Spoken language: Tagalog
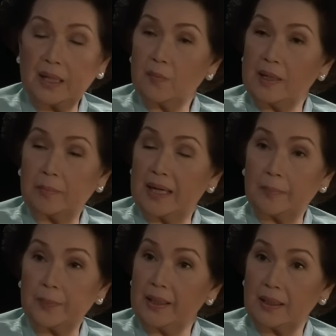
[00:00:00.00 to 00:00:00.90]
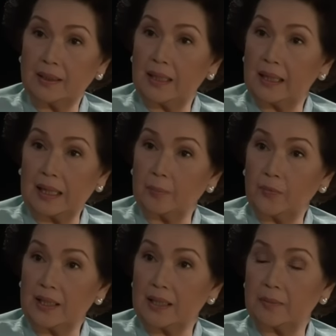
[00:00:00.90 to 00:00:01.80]
bawal mang-api ng
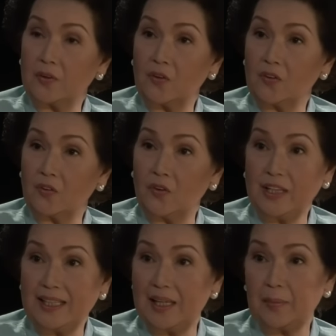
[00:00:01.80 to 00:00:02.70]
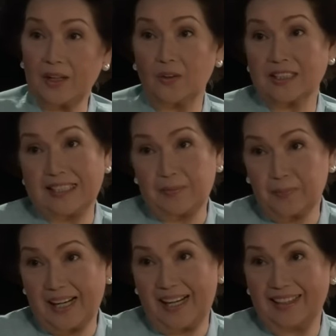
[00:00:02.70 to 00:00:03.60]
kapwa. Very good. Kung hindi, may call
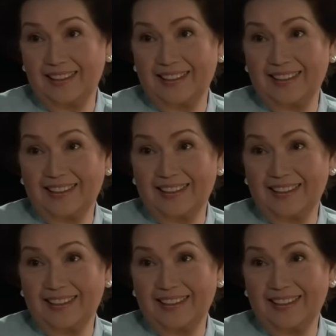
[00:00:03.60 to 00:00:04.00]
slip ka.